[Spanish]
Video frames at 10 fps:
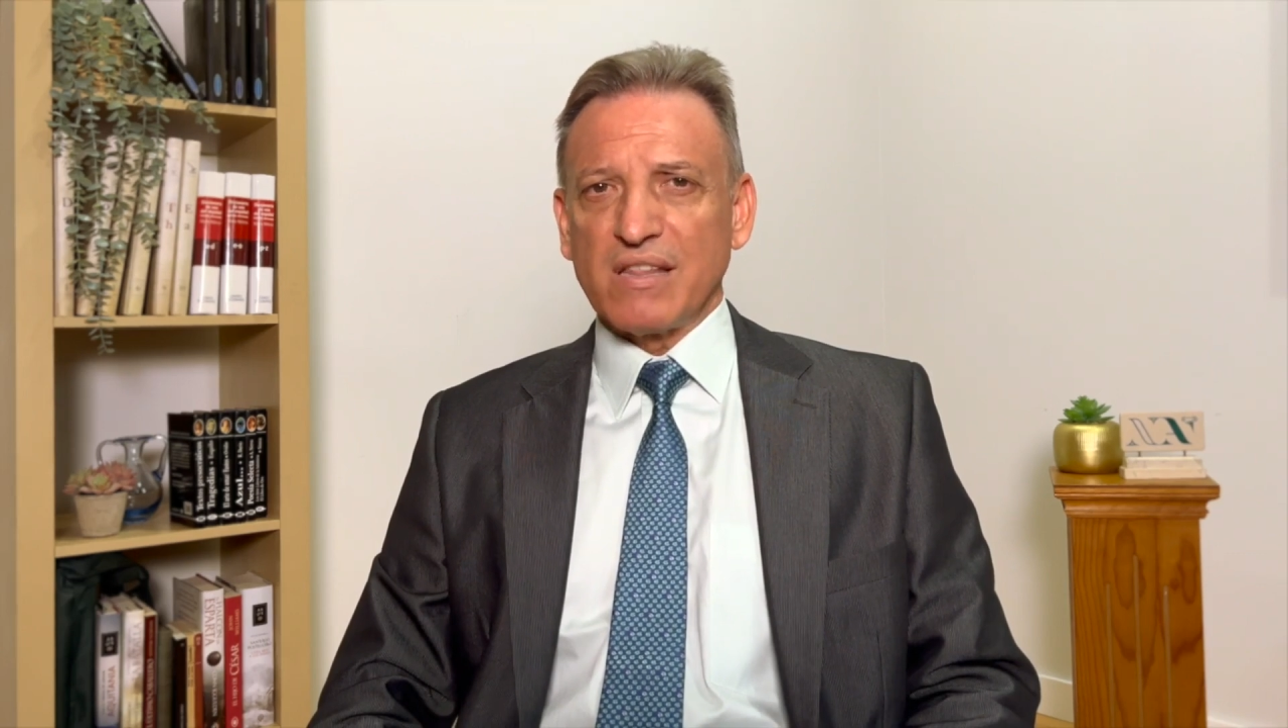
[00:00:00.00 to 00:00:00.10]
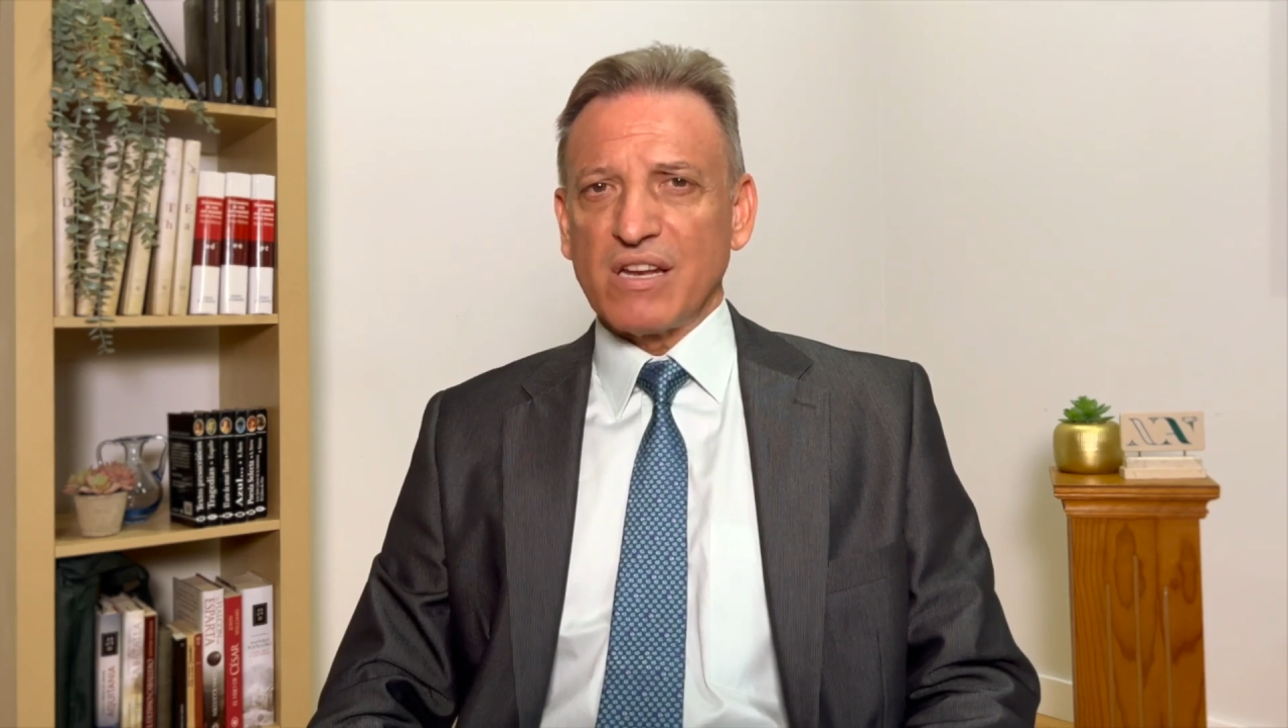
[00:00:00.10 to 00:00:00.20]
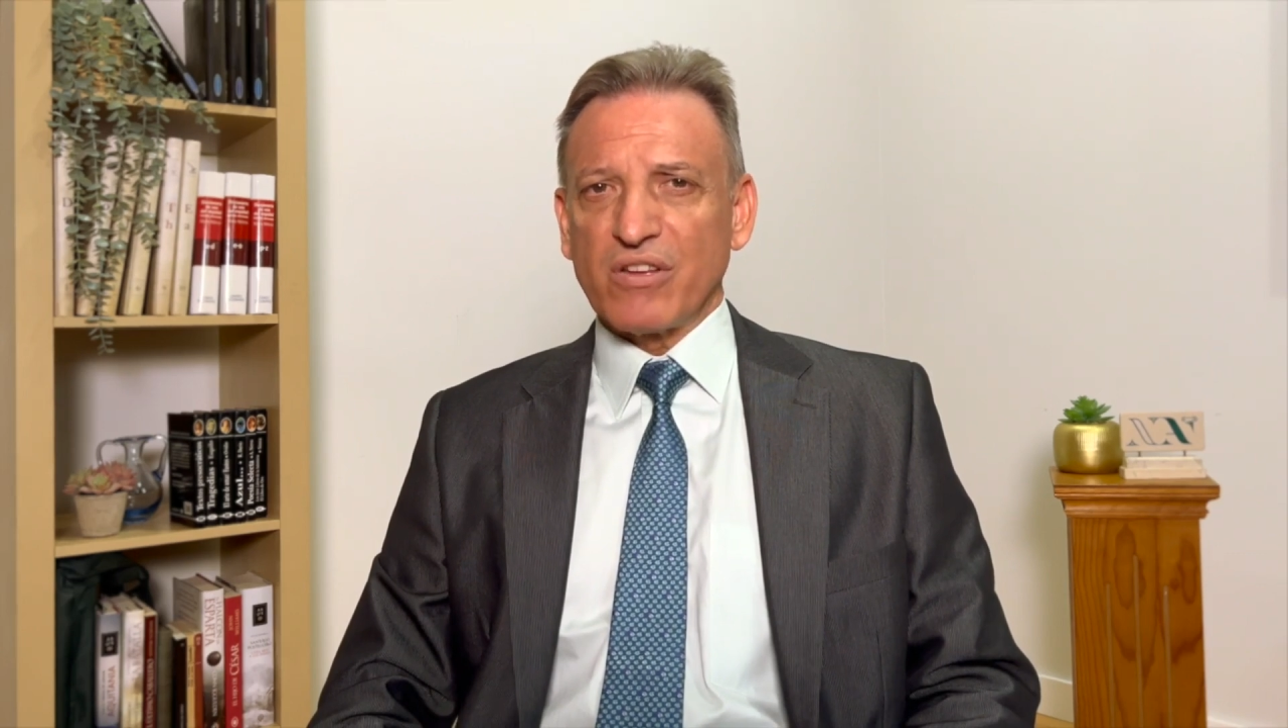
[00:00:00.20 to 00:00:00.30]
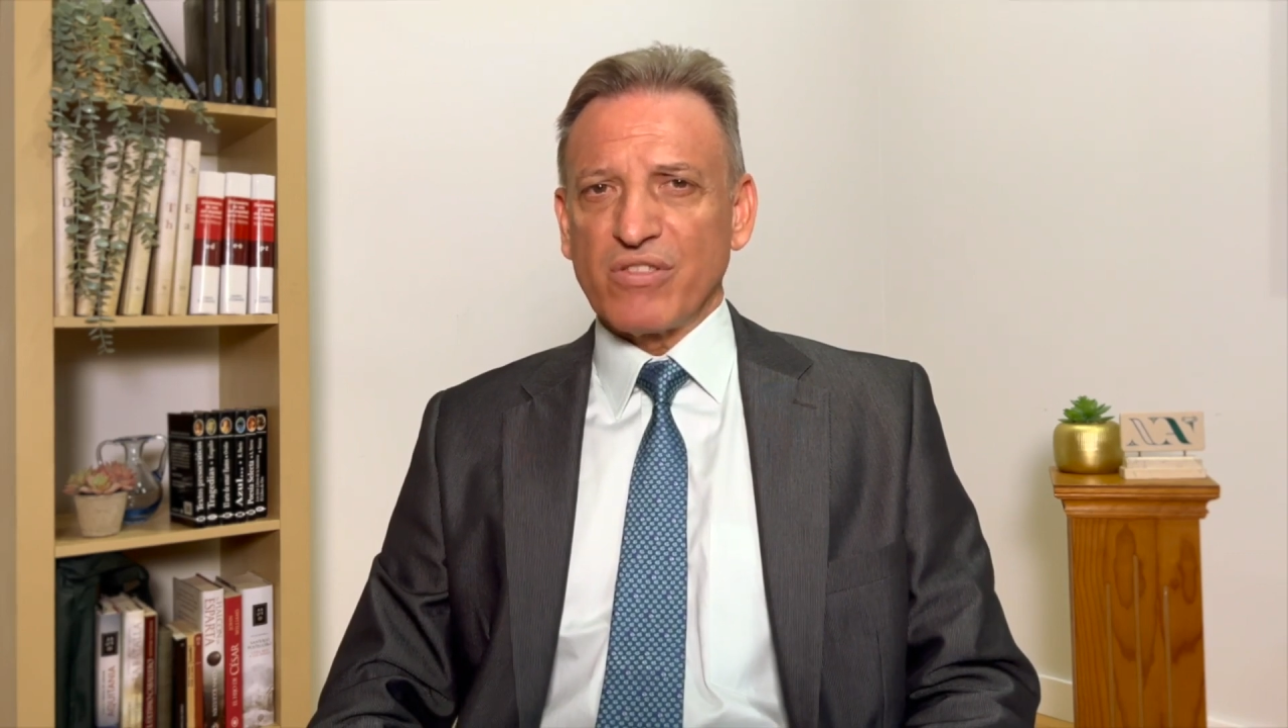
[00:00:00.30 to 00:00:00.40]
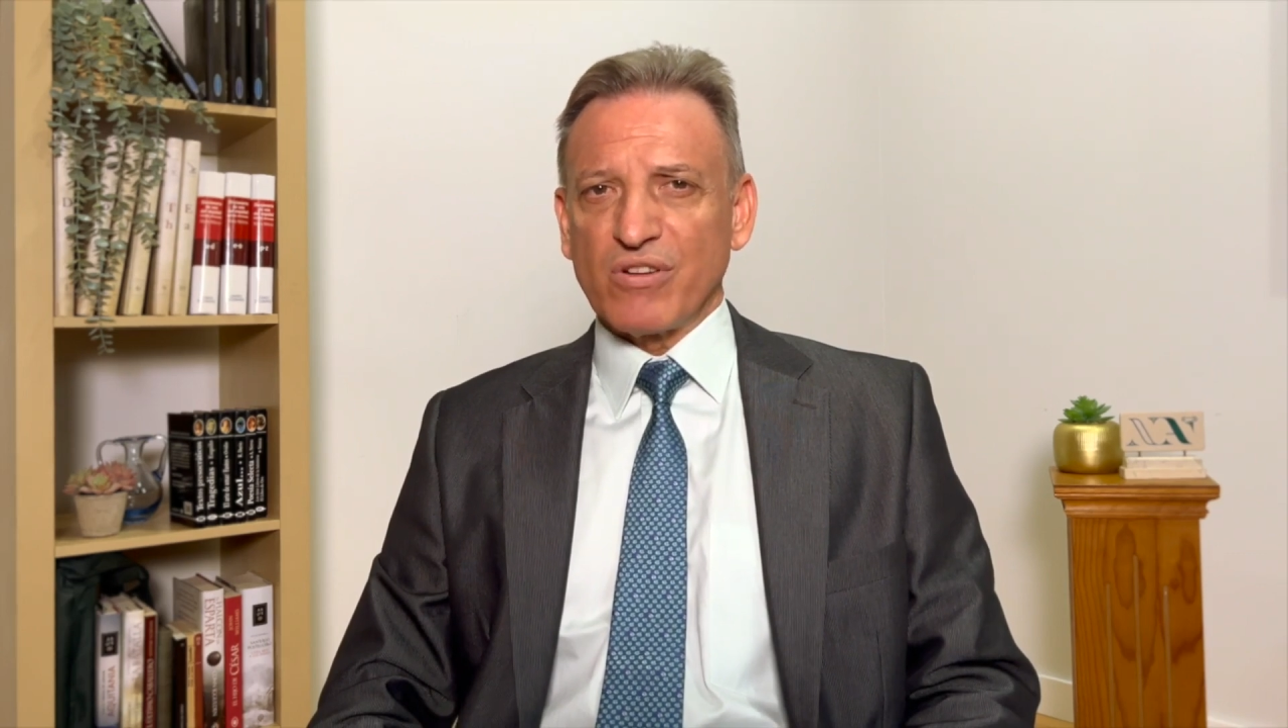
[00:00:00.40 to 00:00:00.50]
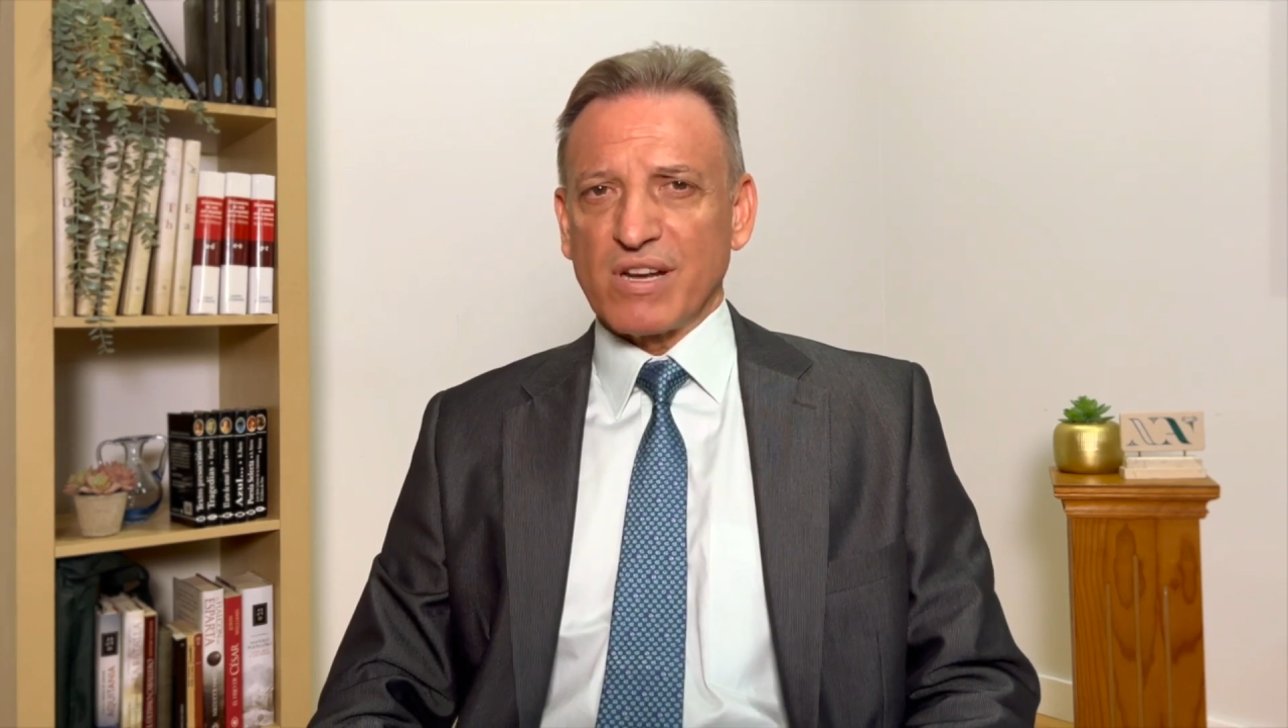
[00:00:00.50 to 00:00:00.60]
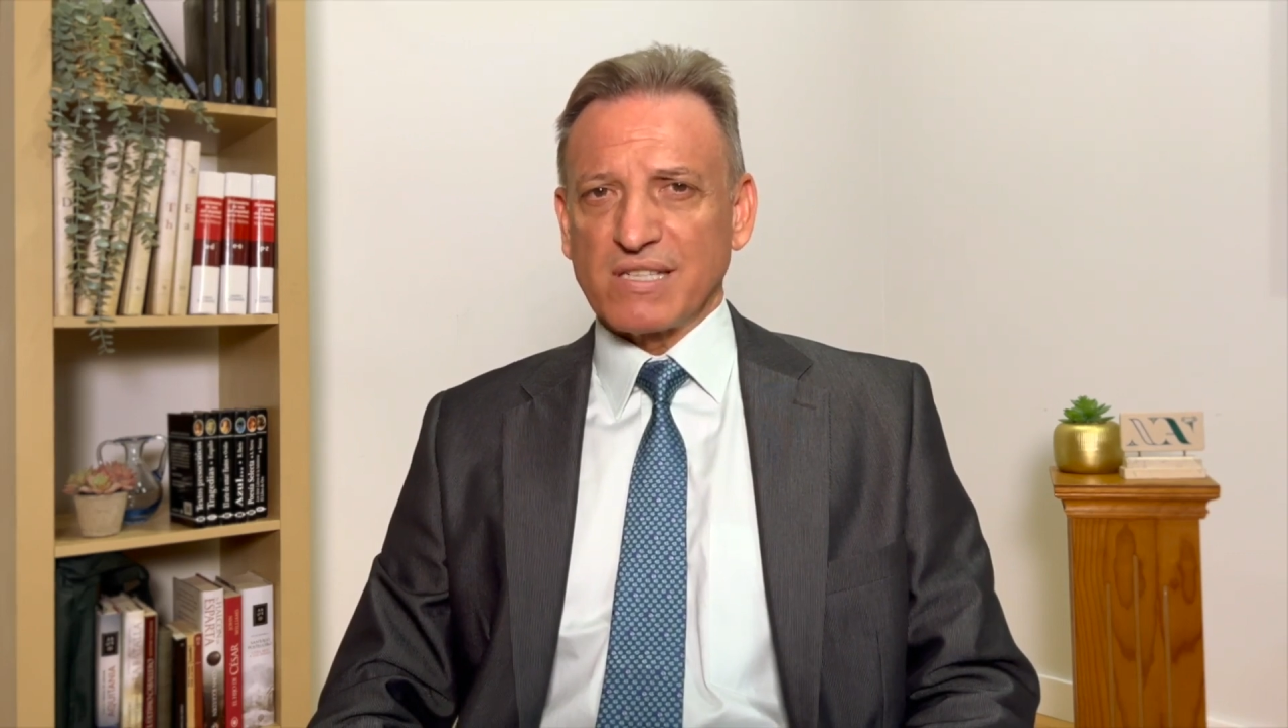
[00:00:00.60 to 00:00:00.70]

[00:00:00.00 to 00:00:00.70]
dirección